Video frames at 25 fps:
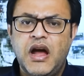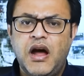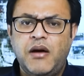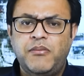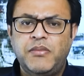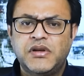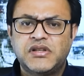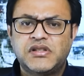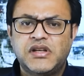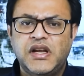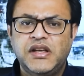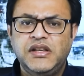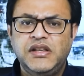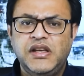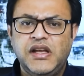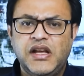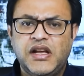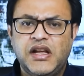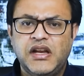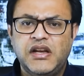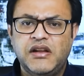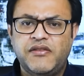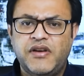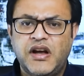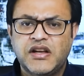अब मसला ये है
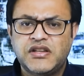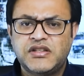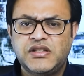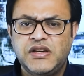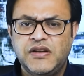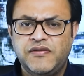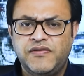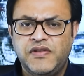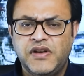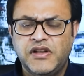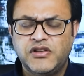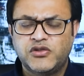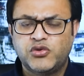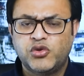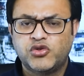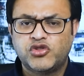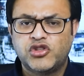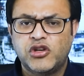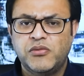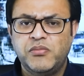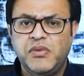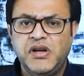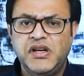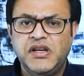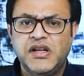कि नवाज शरीफ ने
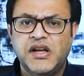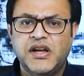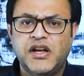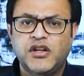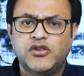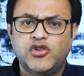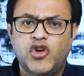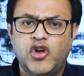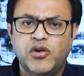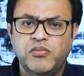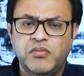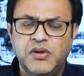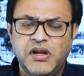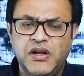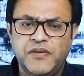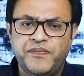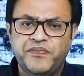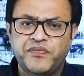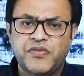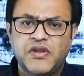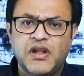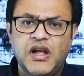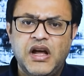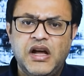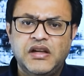सोशल मीडिया के दौर में
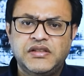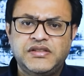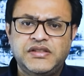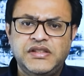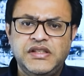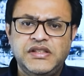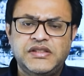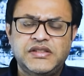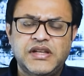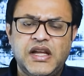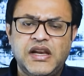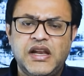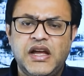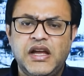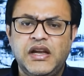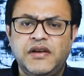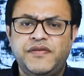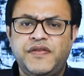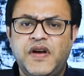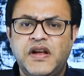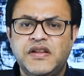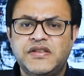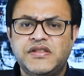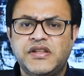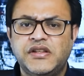अस्सी साल
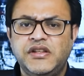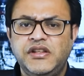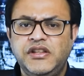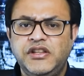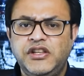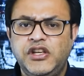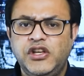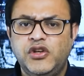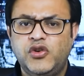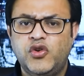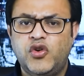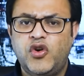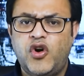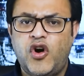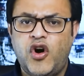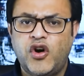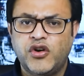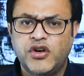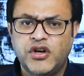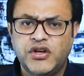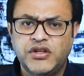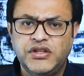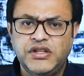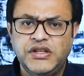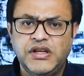इरफान सदीकी को
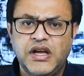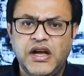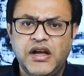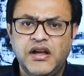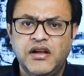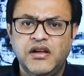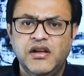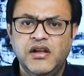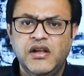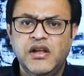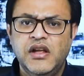ऑर्डर दिया